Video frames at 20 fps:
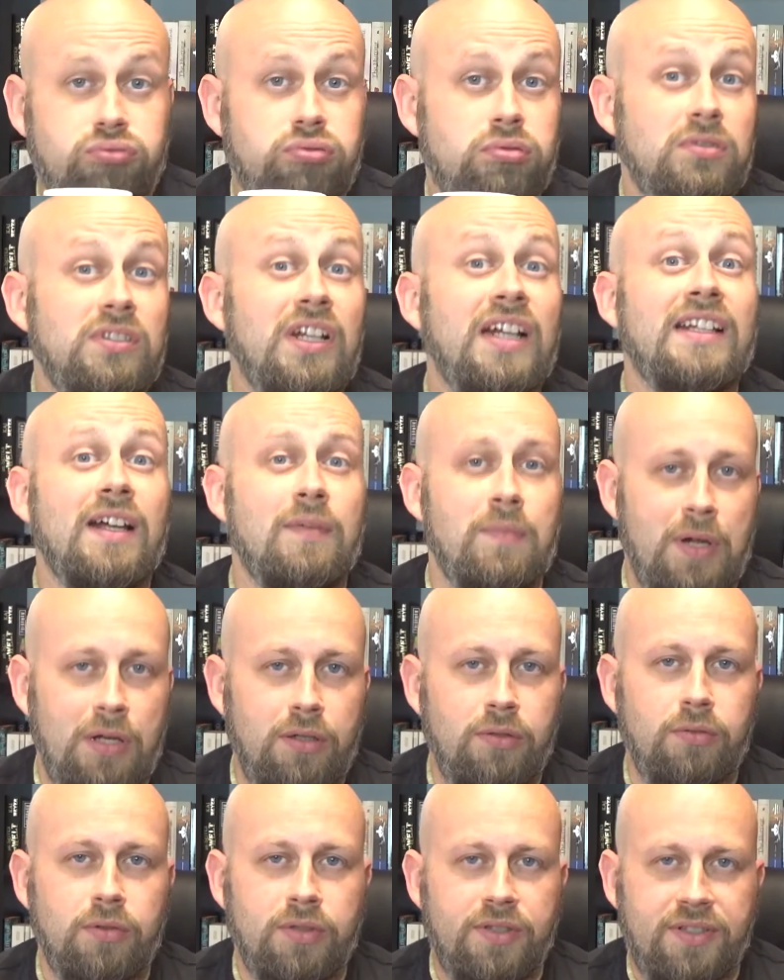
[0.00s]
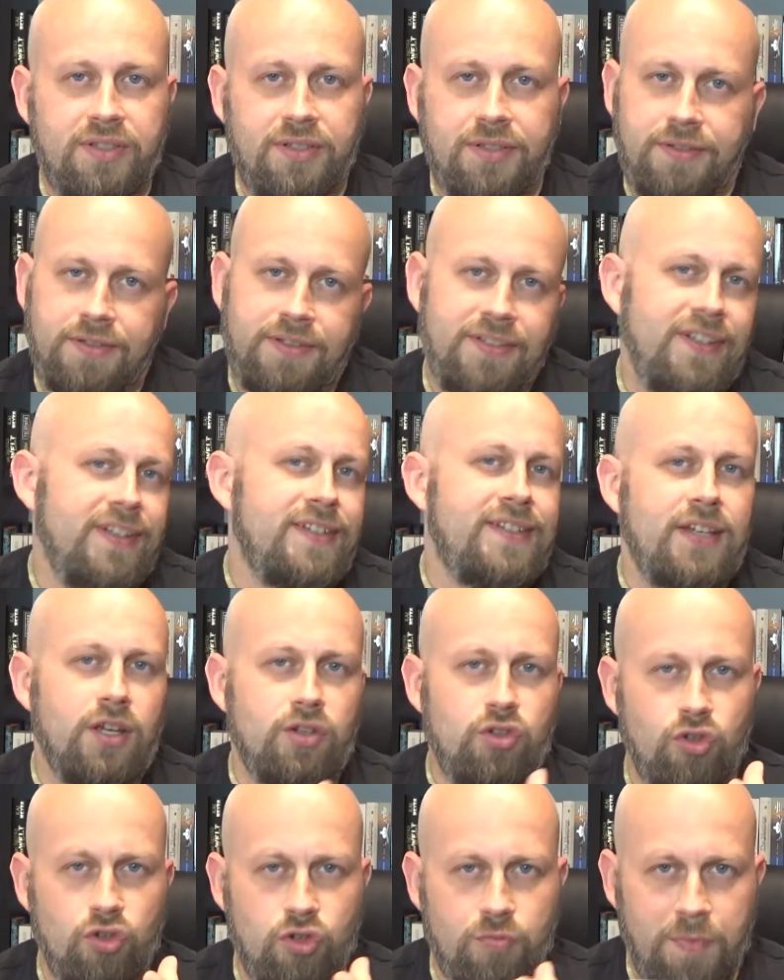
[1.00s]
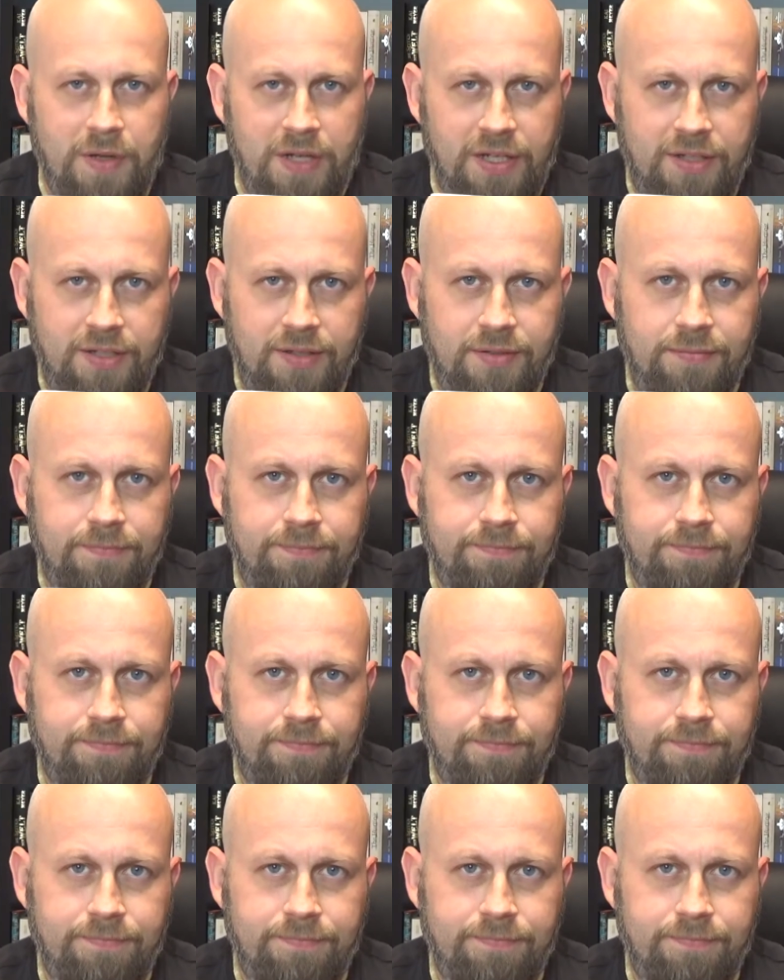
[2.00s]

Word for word: Na dann mal los. Ist ja schon spät.